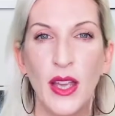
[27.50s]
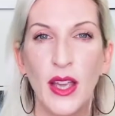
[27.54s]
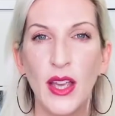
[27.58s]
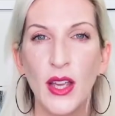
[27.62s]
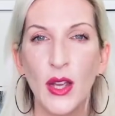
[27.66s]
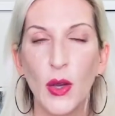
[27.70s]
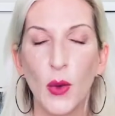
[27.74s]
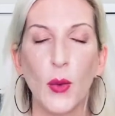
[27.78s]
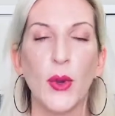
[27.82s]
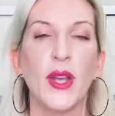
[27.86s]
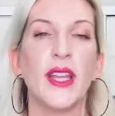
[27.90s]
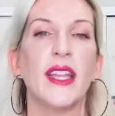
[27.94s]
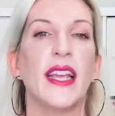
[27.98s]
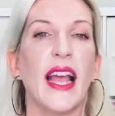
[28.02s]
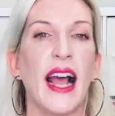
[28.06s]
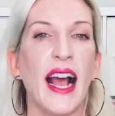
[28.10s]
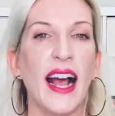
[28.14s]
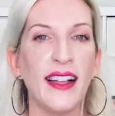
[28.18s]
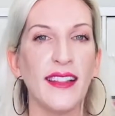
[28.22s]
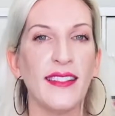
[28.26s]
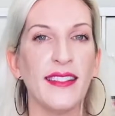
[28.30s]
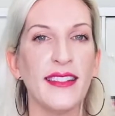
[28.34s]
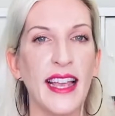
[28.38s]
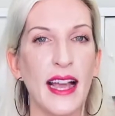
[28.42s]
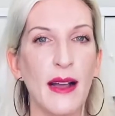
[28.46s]
Quindi
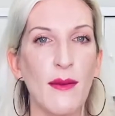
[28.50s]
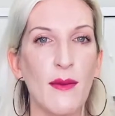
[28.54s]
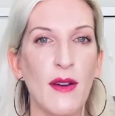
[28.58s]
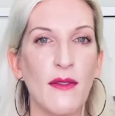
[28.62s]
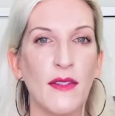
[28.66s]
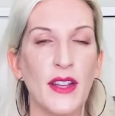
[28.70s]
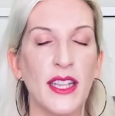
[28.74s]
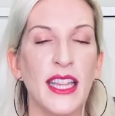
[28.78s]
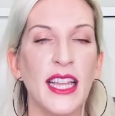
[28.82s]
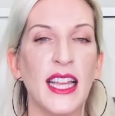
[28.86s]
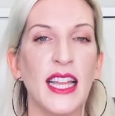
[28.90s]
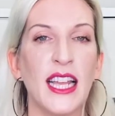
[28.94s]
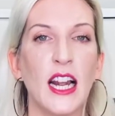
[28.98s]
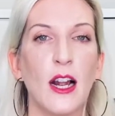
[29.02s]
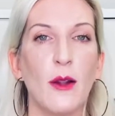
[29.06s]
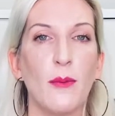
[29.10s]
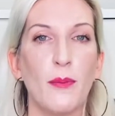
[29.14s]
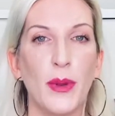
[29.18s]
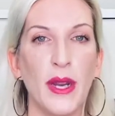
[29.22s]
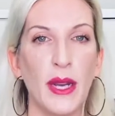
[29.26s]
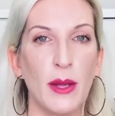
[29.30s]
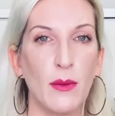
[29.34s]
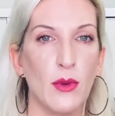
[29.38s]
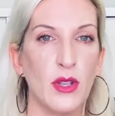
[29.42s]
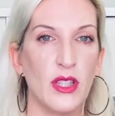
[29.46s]
andiamo a vedere il
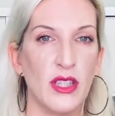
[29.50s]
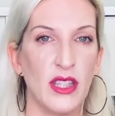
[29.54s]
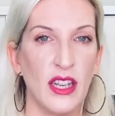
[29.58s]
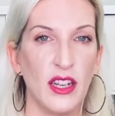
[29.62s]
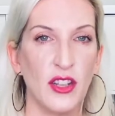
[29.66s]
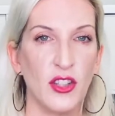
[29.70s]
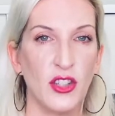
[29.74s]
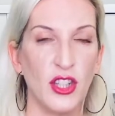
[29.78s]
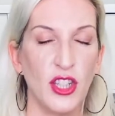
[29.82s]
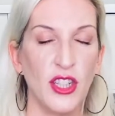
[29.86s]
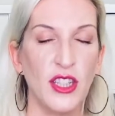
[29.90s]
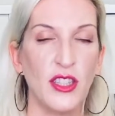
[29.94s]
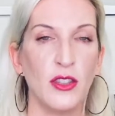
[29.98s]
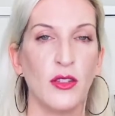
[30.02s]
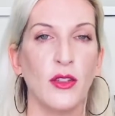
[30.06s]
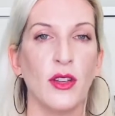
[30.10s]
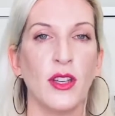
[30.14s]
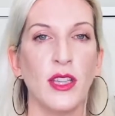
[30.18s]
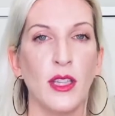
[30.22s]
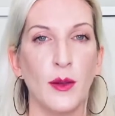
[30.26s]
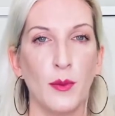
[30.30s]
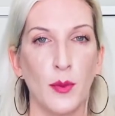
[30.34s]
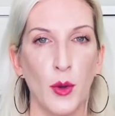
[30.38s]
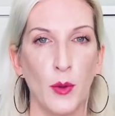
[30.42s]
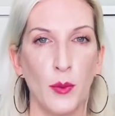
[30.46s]
primo esercizio che
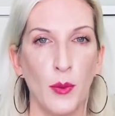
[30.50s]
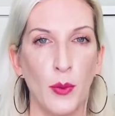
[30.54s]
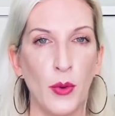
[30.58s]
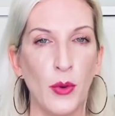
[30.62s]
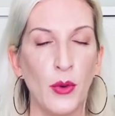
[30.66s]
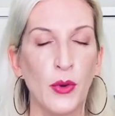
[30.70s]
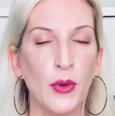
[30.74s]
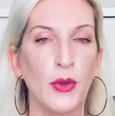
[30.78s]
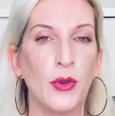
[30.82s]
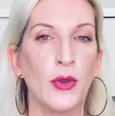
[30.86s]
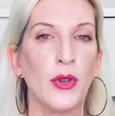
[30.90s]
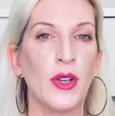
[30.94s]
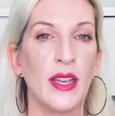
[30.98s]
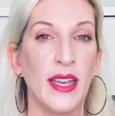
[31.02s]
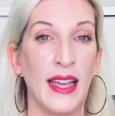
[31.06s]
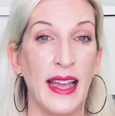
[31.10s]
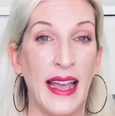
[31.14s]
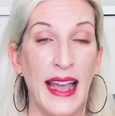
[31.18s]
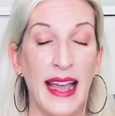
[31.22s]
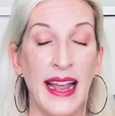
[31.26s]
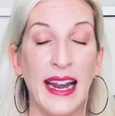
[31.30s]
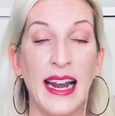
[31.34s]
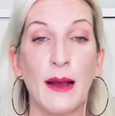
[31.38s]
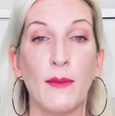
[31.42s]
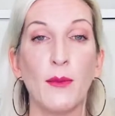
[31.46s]
ti propongo che
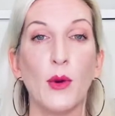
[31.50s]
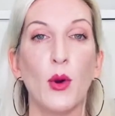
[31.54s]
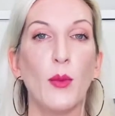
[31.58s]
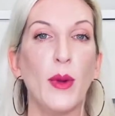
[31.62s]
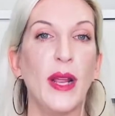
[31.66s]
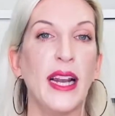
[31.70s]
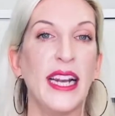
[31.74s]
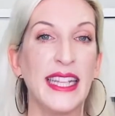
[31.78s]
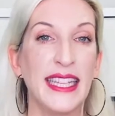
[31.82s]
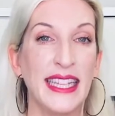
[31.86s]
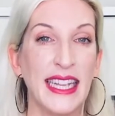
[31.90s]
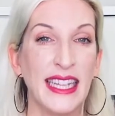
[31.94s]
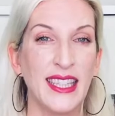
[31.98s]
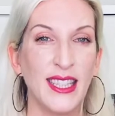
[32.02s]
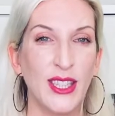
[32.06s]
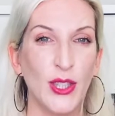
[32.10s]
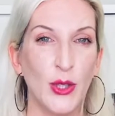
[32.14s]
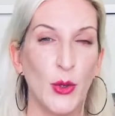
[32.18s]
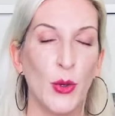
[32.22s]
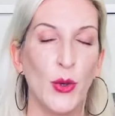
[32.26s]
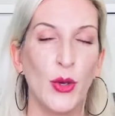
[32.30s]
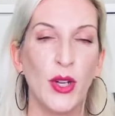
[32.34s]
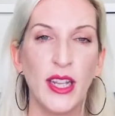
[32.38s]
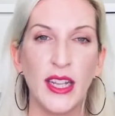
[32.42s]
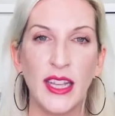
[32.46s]
è la
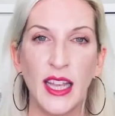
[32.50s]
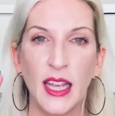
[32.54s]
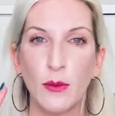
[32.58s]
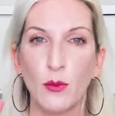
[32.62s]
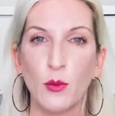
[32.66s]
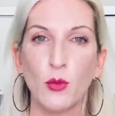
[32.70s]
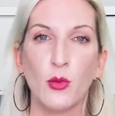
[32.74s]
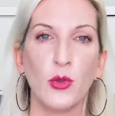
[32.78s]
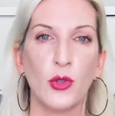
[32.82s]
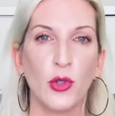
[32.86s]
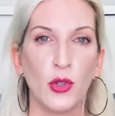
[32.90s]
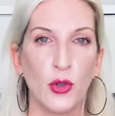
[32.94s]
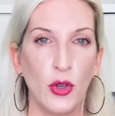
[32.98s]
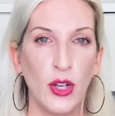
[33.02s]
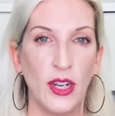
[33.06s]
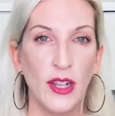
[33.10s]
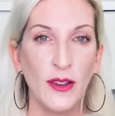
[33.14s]
mobilitazione dei muscoli